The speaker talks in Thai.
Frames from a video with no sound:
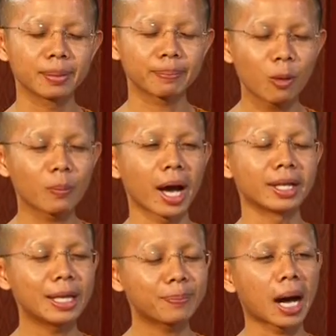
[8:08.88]
เป้าหมาย
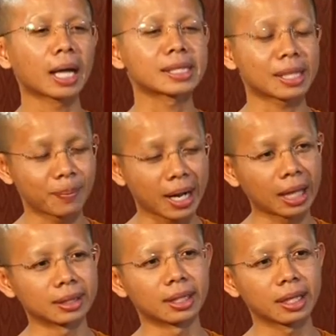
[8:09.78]
นิพพานสำ
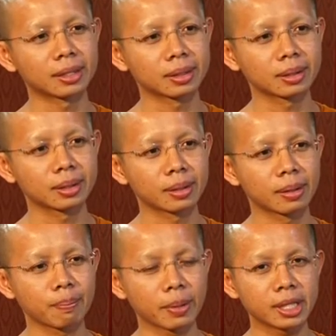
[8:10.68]
คัญนะ
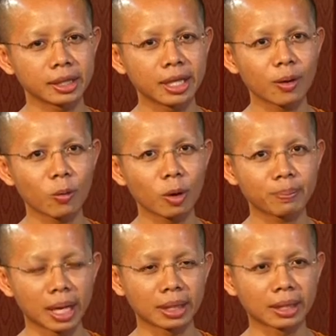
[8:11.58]
ใช่ค่ะเป็นสิ่งที่เราควร
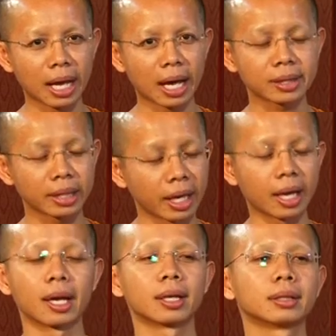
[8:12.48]
ปรารถนาแต่
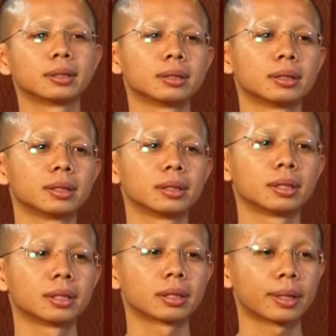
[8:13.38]

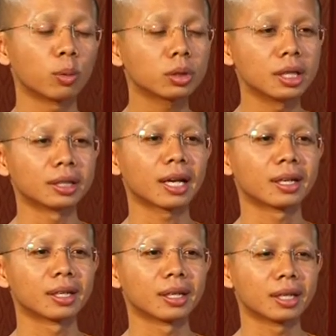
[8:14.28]
พูดถึงนะ
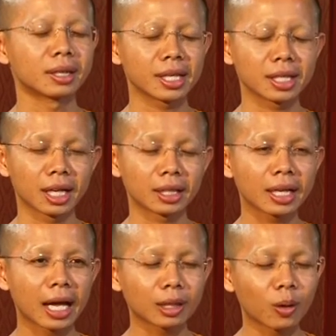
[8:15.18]
ในสถาน
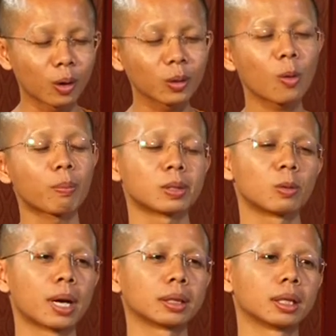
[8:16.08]
การณ์ของโลกปัจจุ
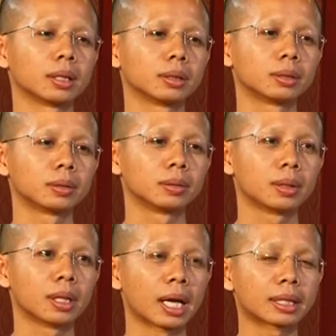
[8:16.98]
บัน
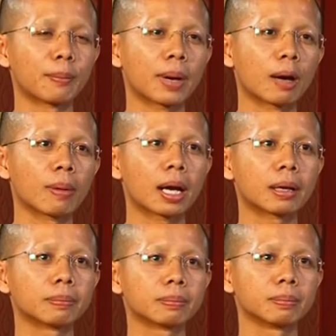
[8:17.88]
อาตมาว่า
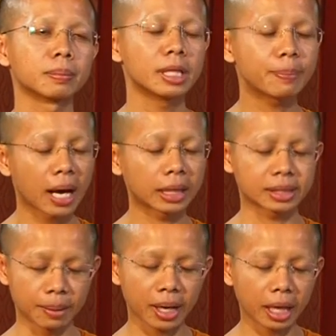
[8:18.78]
นิพพาน
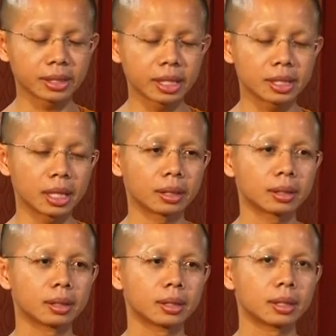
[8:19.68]
สำคัญจริง ๆ
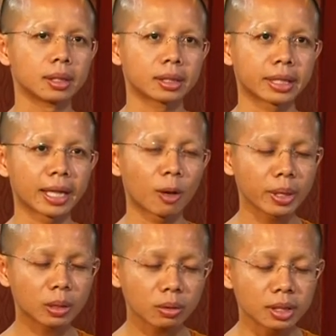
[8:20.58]
แต่เรา
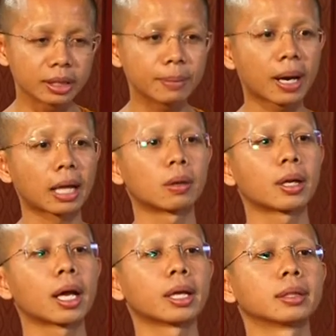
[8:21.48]
ไม่ต้องถึงนิพพานก็
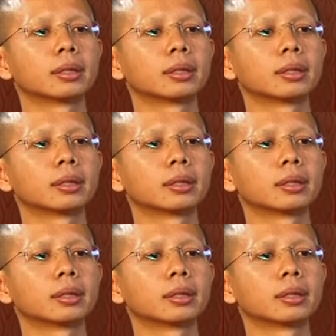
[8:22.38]
ได้